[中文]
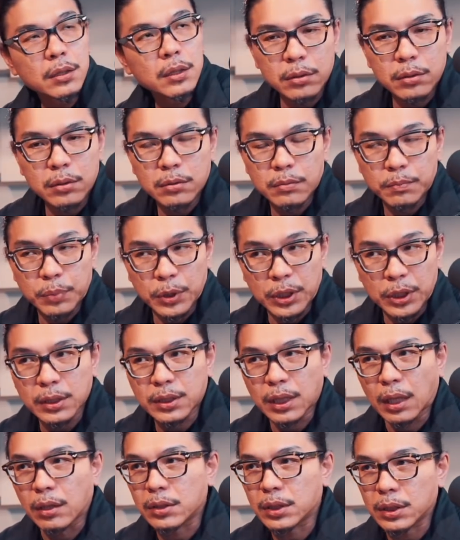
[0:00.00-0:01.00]
比较
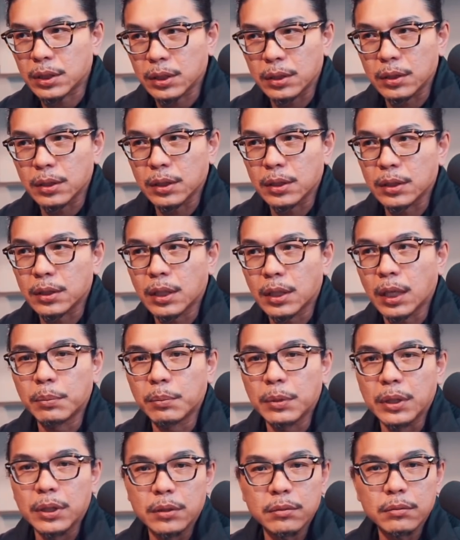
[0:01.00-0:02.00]
早期呢，他
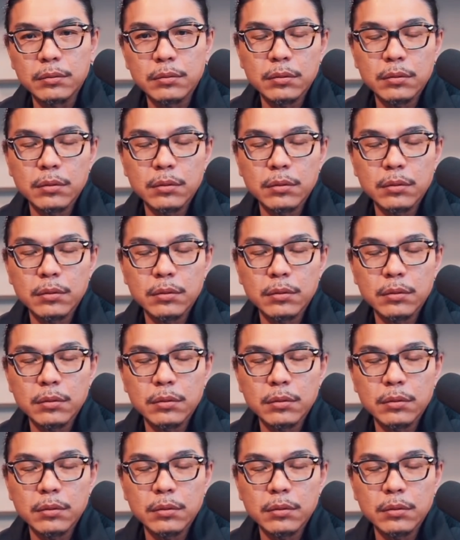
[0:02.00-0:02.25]
们